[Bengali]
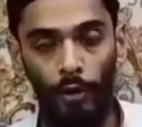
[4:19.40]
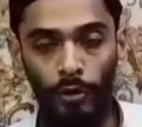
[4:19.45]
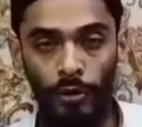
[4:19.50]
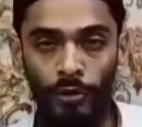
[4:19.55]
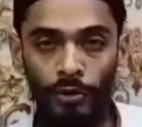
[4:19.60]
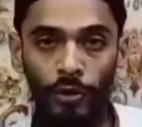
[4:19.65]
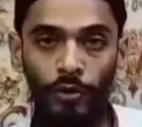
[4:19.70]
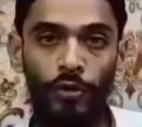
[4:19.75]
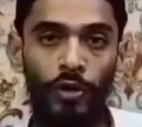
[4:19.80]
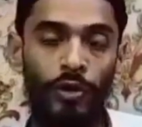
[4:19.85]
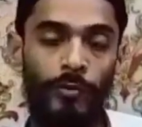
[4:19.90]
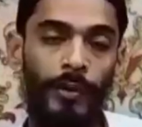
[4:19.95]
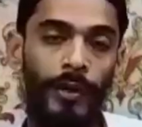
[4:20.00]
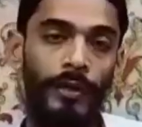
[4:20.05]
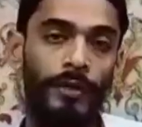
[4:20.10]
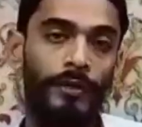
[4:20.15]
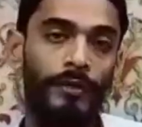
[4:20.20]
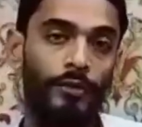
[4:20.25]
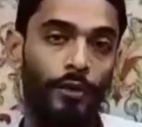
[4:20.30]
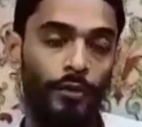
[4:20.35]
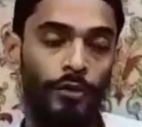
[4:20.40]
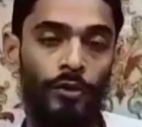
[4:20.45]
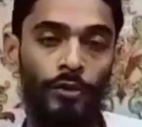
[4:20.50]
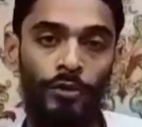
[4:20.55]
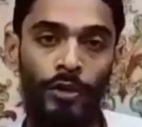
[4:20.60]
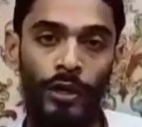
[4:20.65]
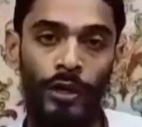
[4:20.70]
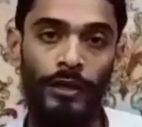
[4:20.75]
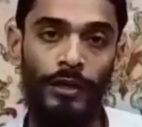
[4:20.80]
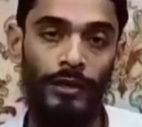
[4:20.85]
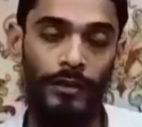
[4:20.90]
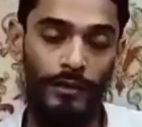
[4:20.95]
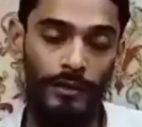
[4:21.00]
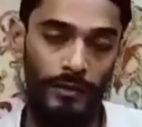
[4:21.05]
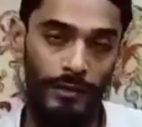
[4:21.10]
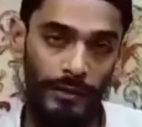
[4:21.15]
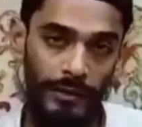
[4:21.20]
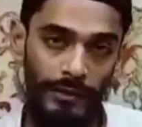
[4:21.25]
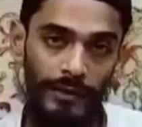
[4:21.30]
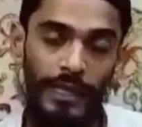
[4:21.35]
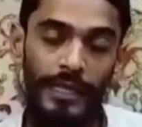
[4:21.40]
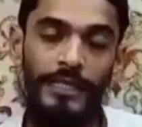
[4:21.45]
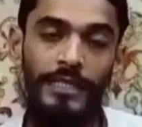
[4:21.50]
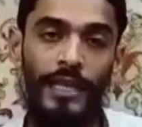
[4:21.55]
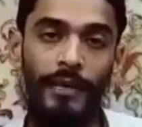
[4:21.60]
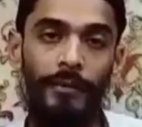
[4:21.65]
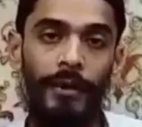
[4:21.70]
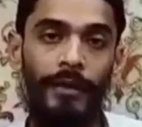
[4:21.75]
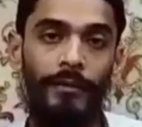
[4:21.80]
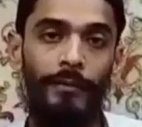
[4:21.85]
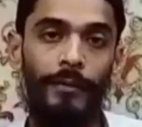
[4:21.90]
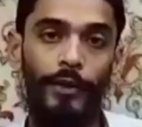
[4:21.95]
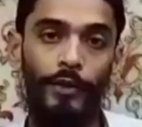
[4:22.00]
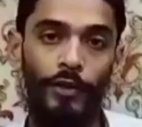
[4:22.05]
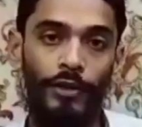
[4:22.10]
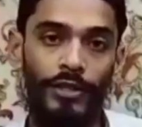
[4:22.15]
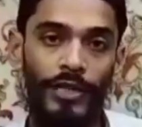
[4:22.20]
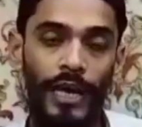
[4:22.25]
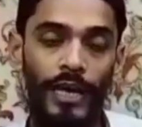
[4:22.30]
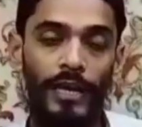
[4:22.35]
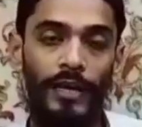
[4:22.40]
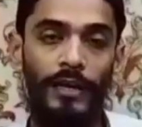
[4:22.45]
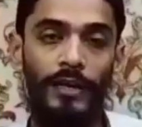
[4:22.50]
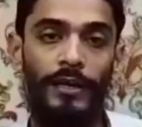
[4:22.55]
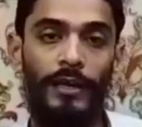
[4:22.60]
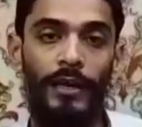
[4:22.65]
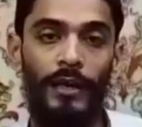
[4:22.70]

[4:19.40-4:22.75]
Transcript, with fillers: তদন্ত করবেন তদন্তের নির্দেশ দেবেন বিডিও স্যার